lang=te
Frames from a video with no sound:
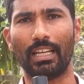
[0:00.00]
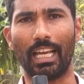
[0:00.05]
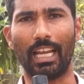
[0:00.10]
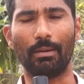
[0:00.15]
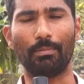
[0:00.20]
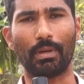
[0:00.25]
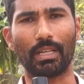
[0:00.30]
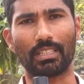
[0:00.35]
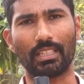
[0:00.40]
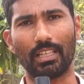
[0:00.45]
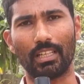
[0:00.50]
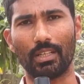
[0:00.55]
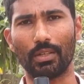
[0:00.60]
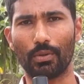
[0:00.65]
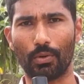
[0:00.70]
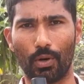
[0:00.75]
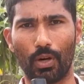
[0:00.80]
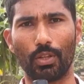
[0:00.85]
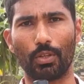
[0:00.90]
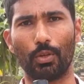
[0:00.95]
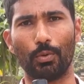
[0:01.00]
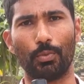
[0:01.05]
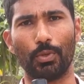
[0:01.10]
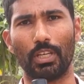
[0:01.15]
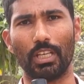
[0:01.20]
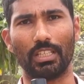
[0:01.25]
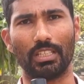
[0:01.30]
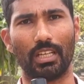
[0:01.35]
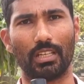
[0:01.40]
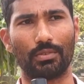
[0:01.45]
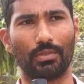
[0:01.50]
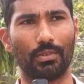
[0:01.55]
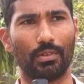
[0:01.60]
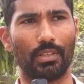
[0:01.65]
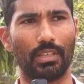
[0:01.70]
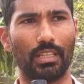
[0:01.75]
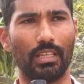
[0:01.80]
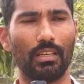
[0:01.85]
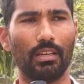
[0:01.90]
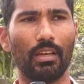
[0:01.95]
టెన్ పర్సెంట్ కోడదోడు పుట్టే ఛాన్స్
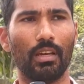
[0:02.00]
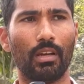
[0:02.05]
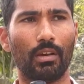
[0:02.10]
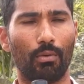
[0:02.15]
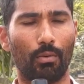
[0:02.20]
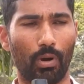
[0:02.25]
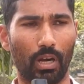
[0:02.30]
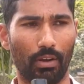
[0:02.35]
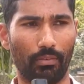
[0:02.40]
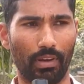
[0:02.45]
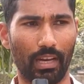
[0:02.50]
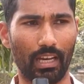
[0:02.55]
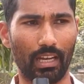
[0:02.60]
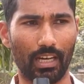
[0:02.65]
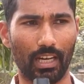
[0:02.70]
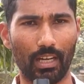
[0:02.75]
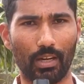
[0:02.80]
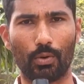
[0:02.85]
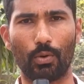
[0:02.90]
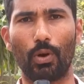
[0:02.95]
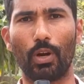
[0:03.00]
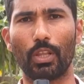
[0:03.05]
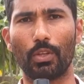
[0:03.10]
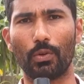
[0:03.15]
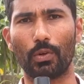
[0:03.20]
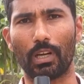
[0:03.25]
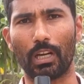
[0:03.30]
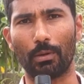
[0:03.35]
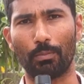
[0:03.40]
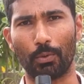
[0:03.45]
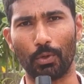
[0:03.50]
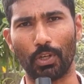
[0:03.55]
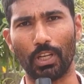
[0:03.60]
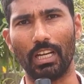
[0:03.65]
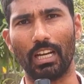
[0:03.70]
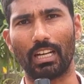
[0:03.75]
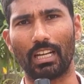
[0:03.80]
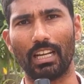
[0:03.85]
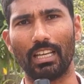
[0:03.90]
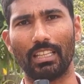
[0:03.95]
ఉంటుంది ఒకవేళ కన కోడదోడు గడ
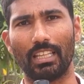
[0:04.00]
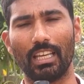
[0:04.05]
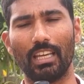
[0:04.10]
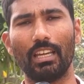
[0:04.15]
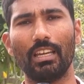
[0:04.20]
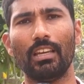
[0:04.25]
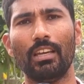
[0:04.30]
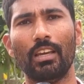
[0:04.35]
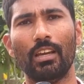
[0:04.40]
పుట్టినట్లయితే